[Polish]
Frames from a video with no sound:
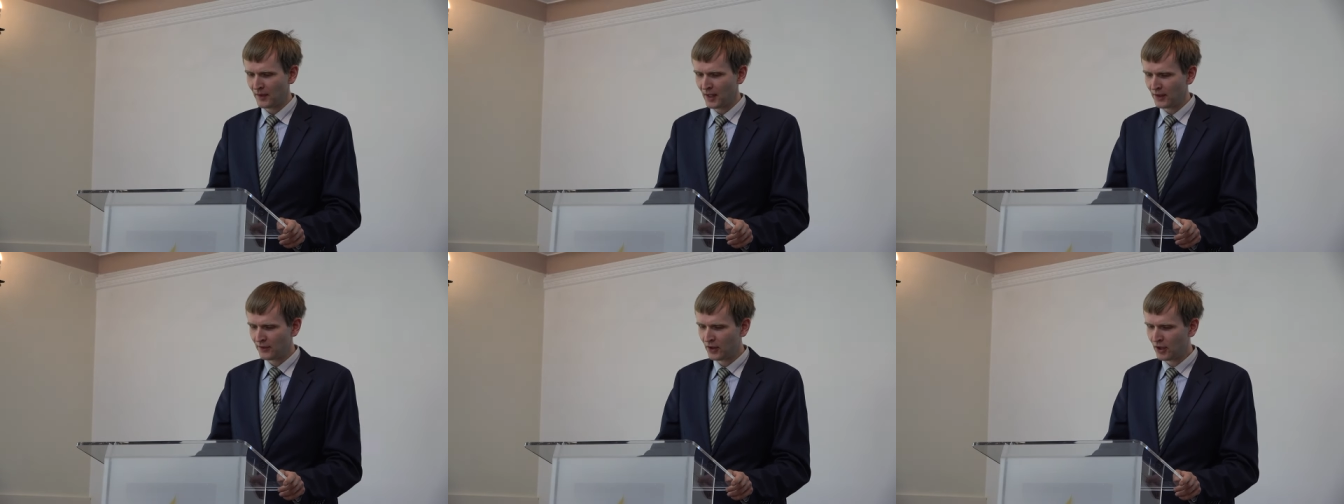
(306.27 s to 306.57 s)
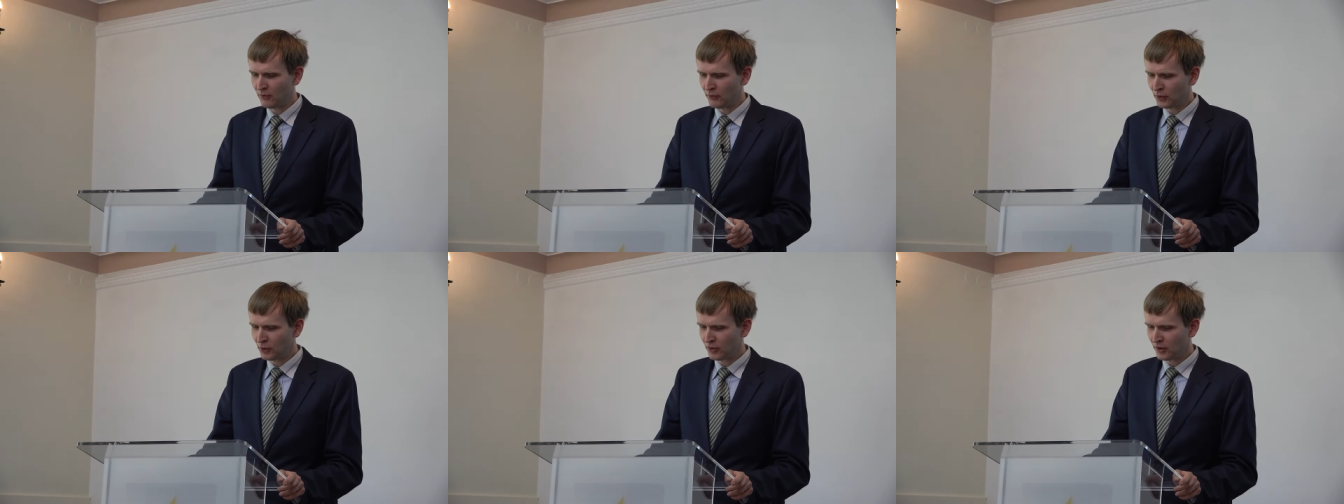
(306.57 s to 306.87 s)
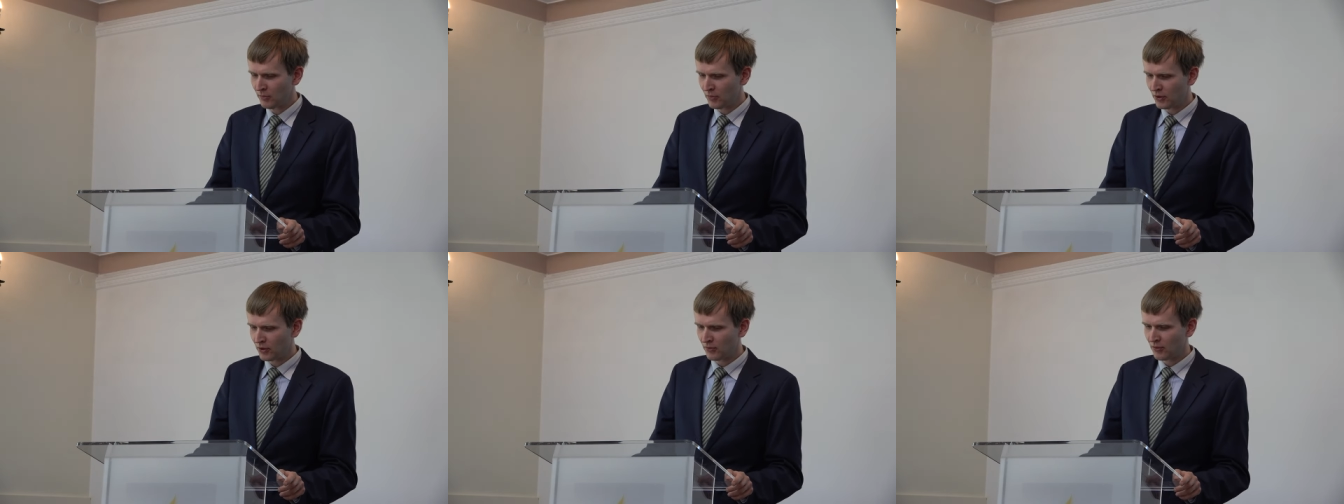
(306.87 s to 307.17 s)
dom, w
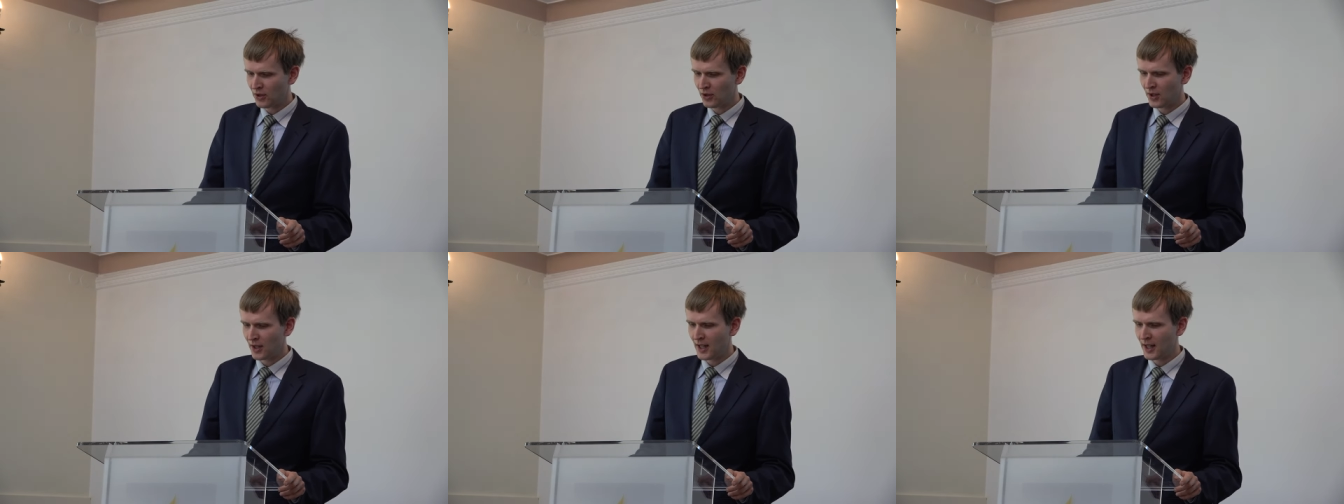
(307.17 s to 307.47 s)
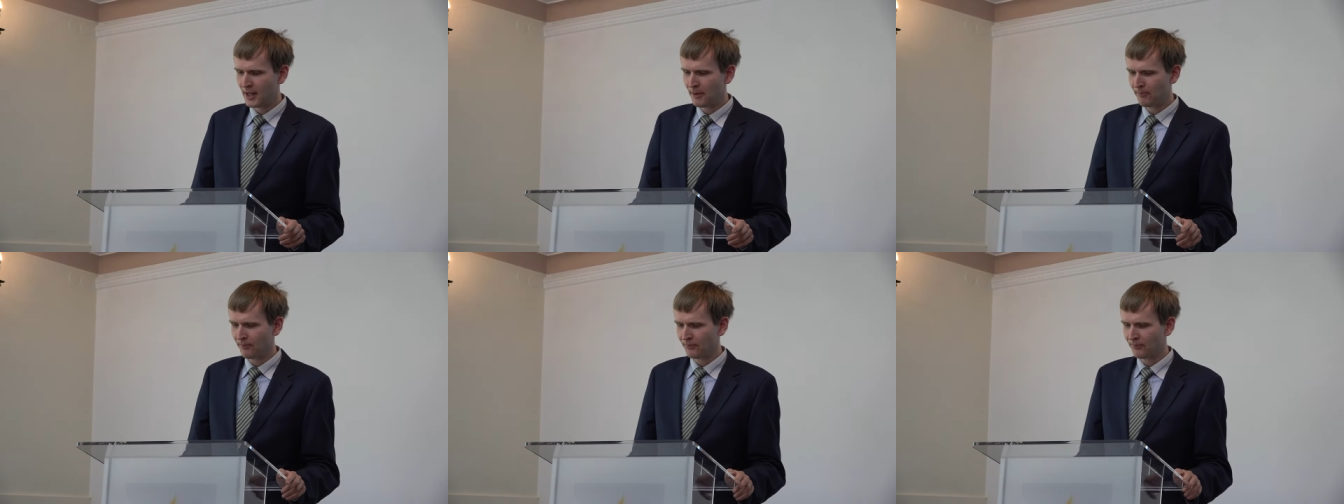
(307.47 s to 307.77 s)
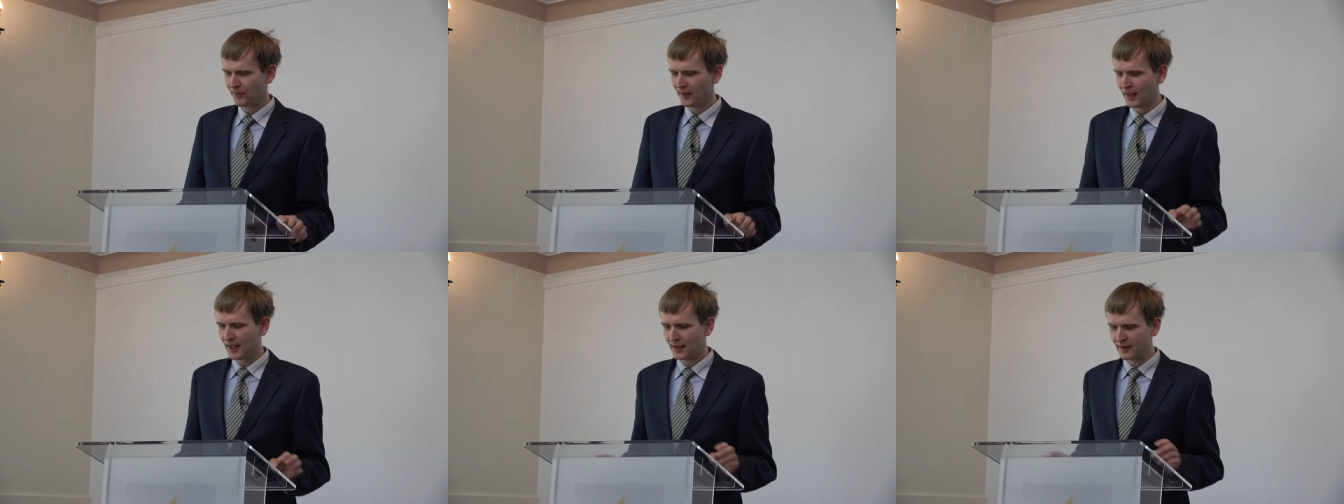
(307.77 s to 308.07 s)
którym czuł się
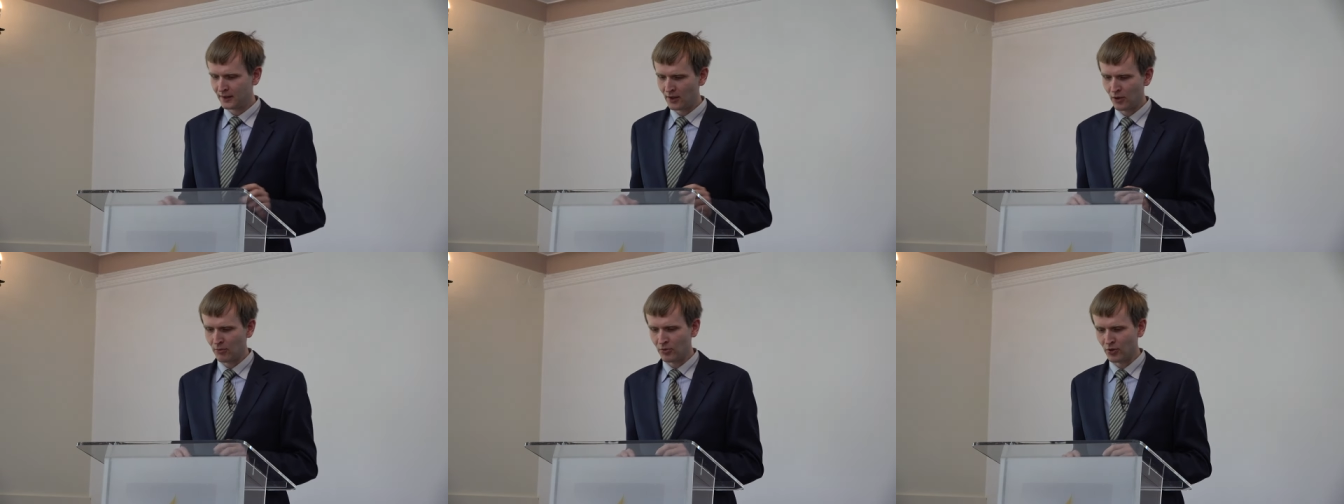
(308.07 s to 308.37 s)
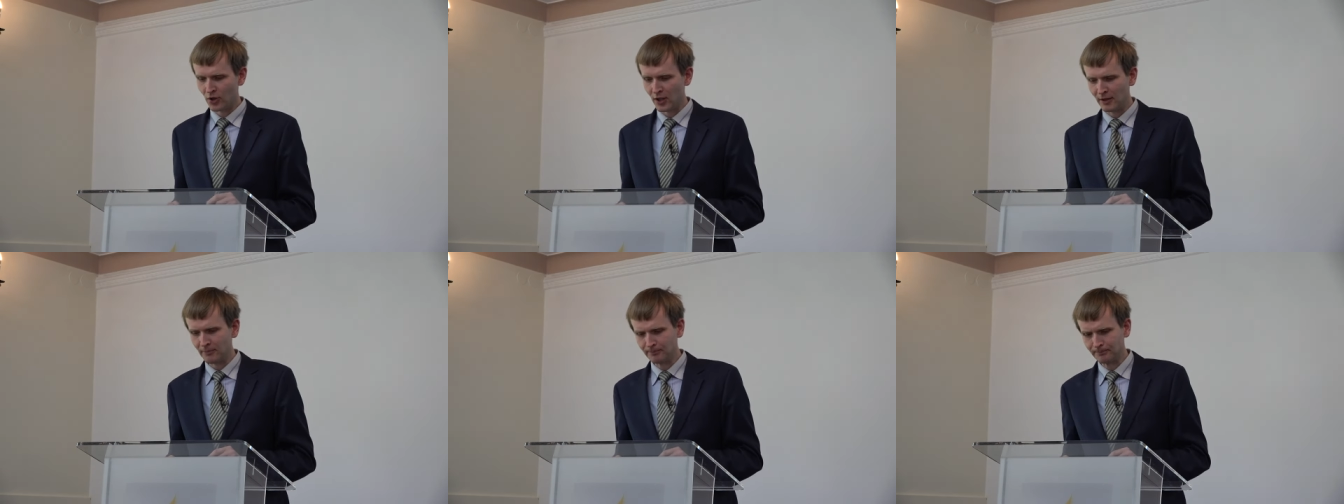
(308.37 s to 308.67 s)
dobrze.